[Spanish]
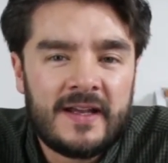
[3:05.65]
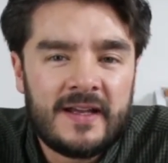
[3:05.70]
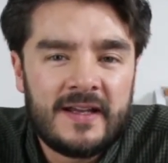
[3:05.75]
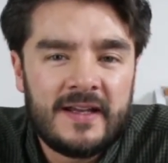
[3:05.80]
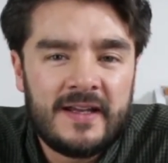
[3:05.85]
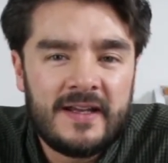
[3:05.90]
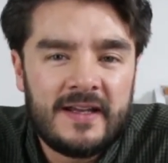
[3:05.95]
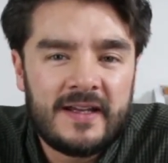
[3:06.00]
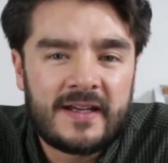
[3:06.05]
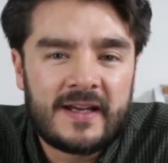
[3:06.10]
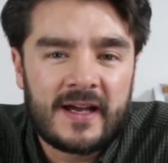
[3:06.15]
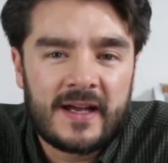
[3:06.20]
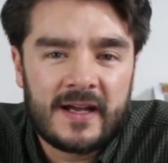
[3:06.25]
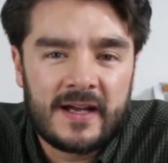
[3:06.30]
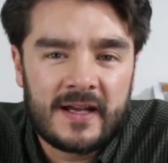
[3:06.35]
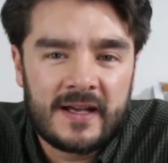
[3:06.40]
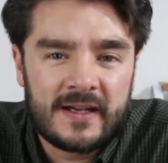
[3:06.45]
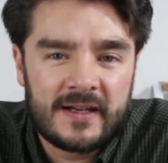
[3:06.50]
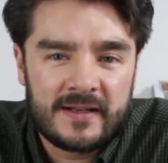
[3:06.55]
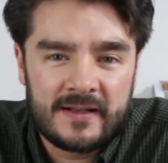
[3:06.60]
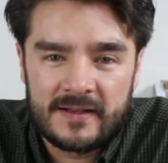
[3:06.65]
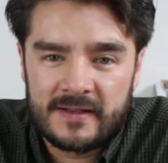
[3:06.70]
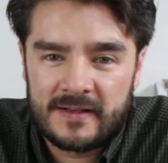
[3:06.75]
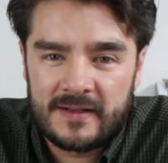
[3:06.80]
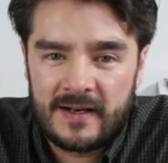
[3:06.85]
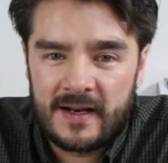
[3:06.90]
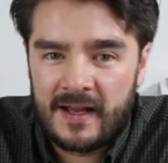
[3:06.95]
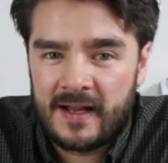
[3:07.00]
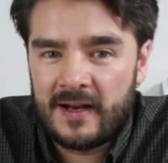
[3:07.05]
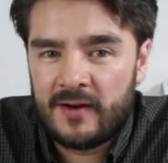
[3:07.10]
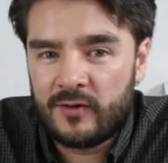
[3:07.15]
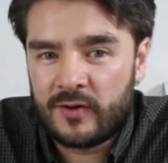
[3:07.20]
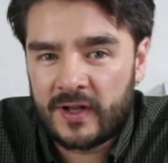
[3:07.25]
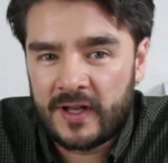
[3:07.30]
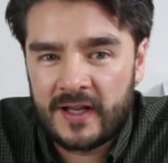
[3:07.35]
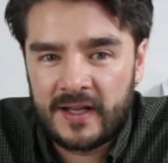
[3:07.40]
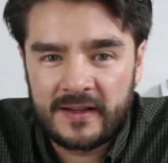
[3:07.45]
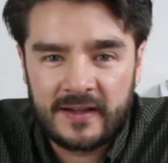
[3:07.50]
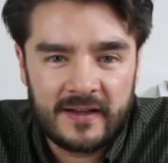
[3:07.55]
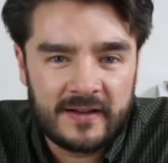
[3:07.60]
y que lo
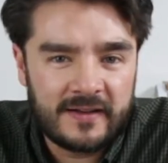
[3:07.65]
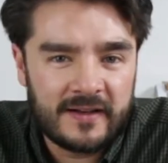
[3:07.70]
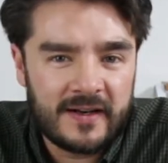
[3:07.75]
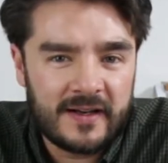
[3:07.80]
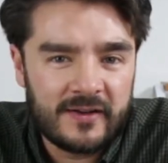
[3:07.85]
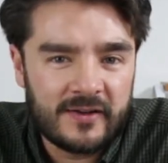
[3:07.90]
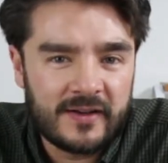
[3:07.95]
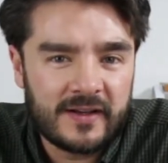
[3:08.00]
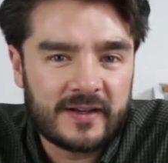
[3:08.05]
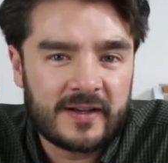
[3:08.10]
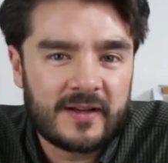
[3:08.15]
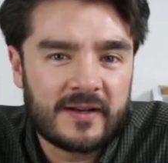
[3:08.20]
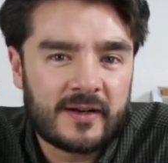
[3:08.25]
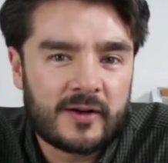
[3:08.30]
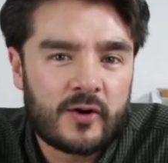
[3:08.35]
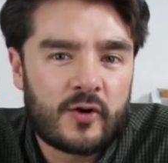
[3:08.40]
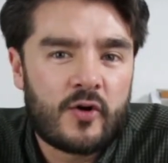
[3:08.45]
que te dicen ellos es que